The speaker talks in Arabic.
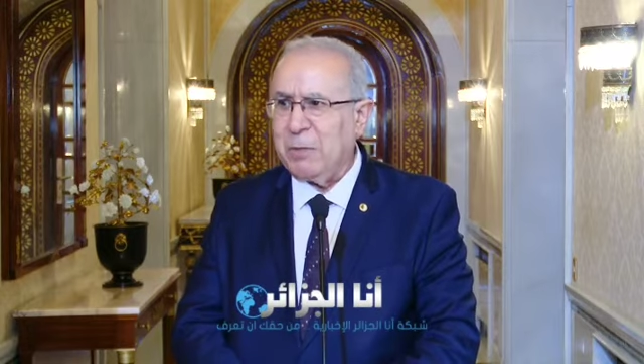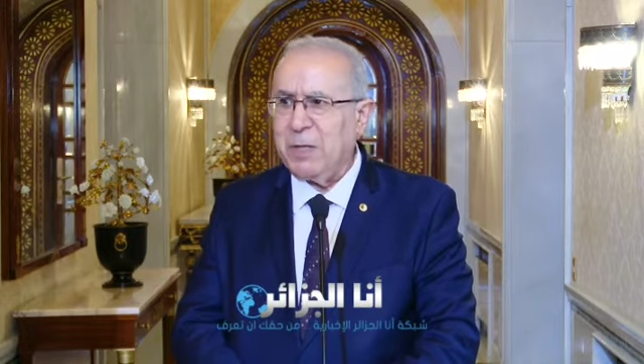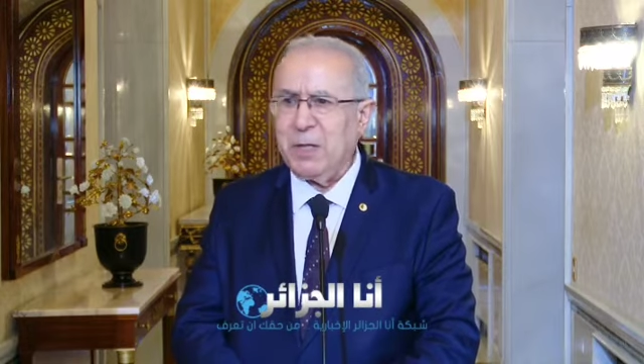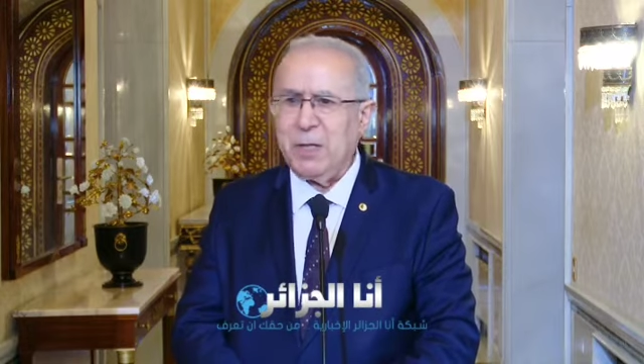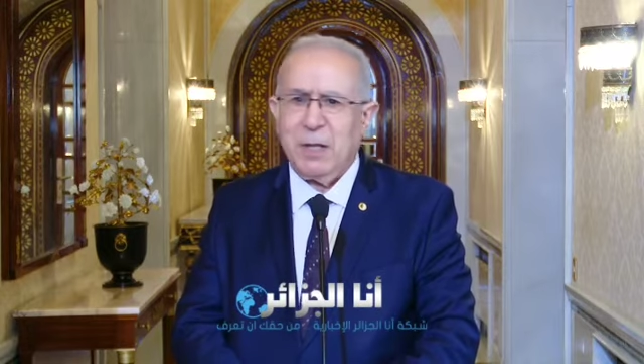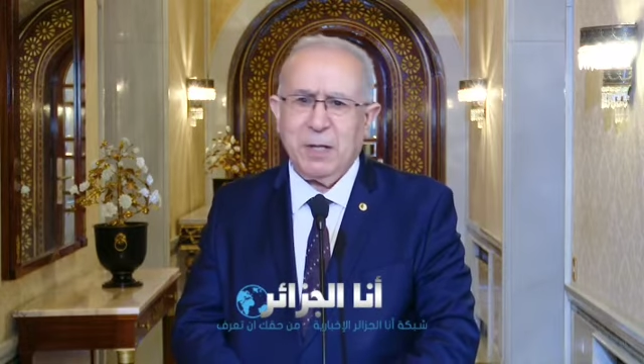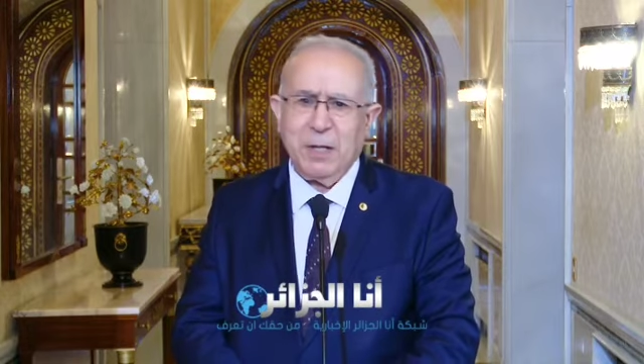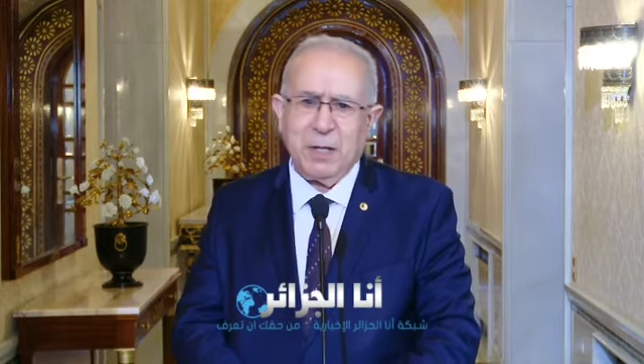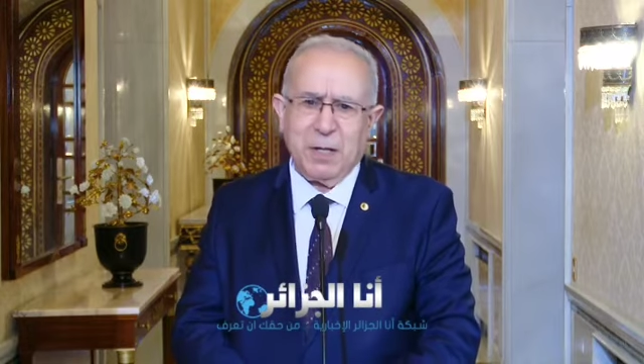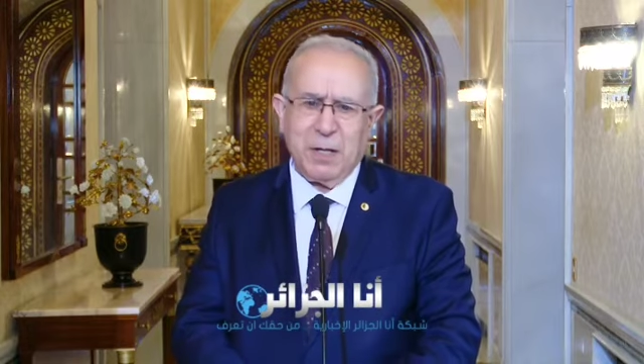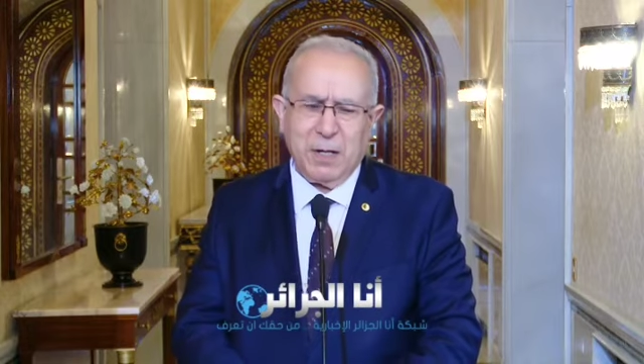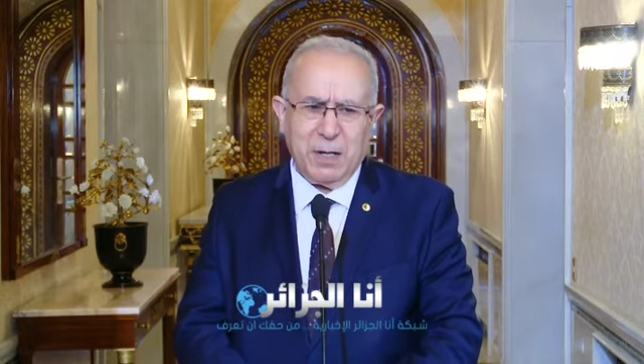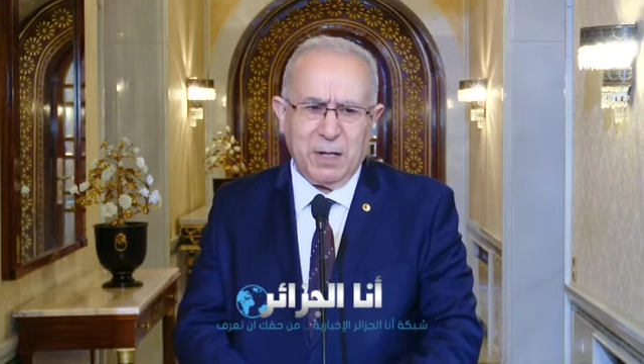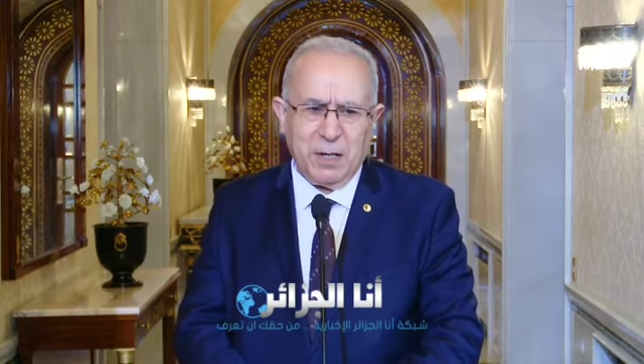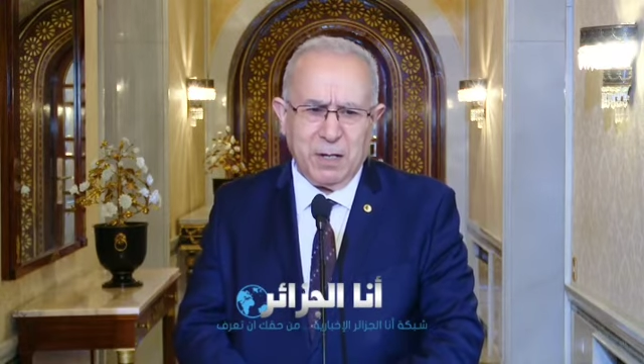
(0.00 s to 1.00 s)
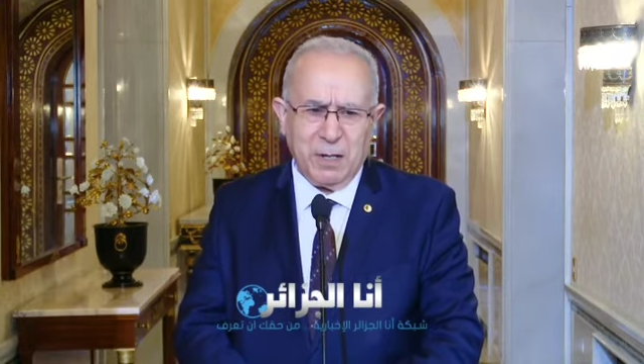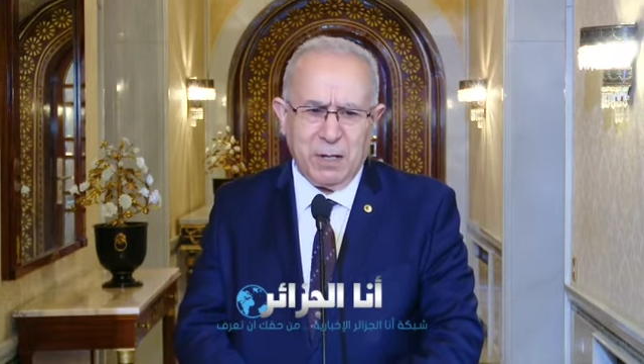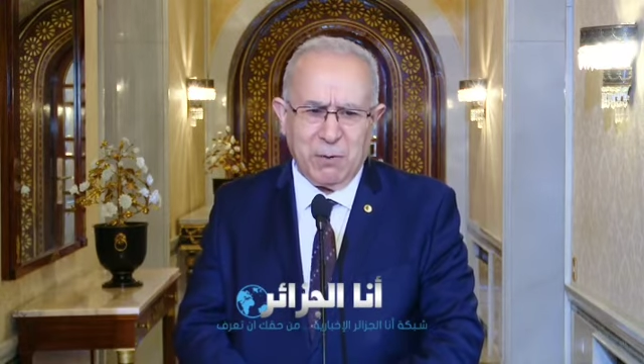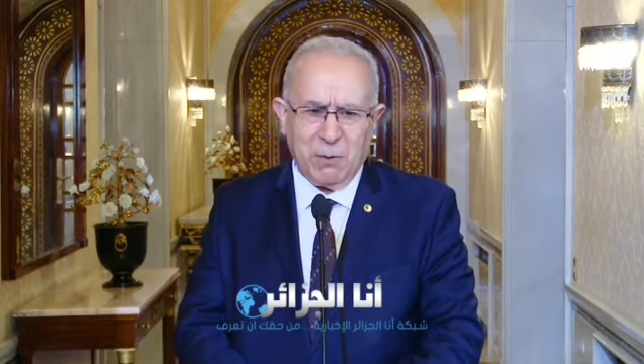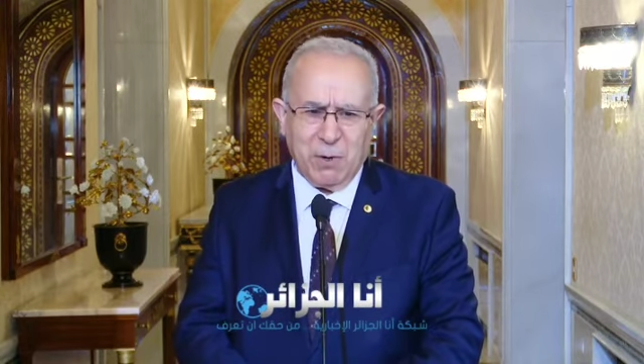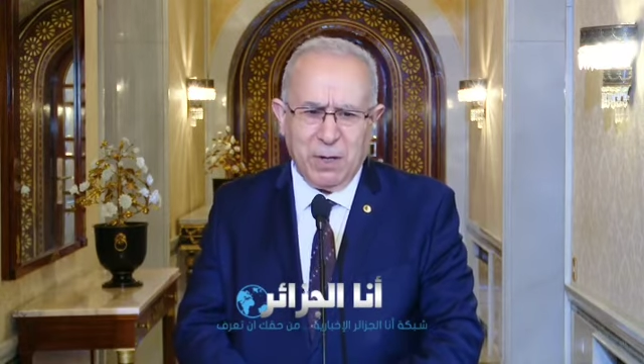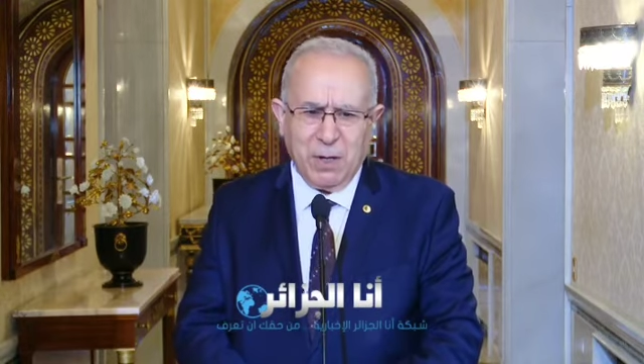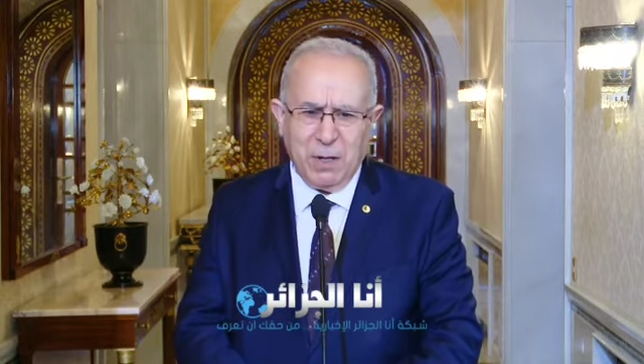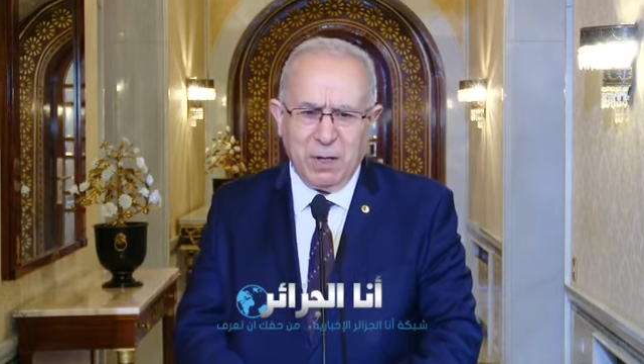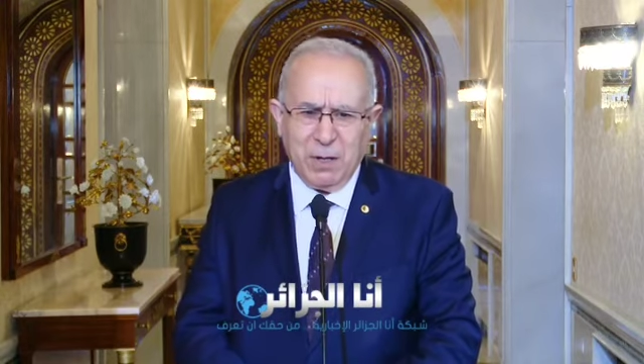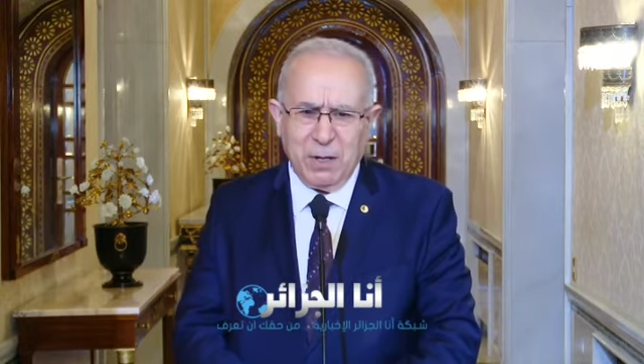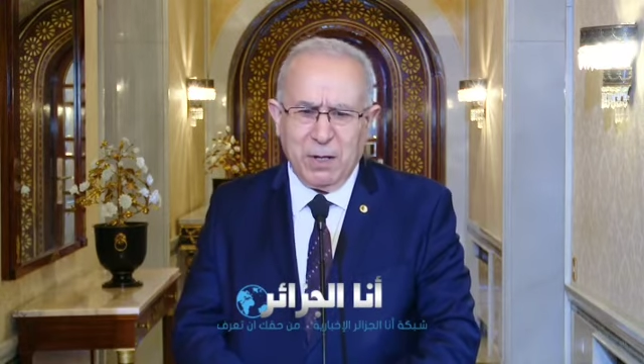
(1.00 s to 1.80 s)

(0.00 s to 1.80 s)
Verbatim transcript: كذلك على أرواح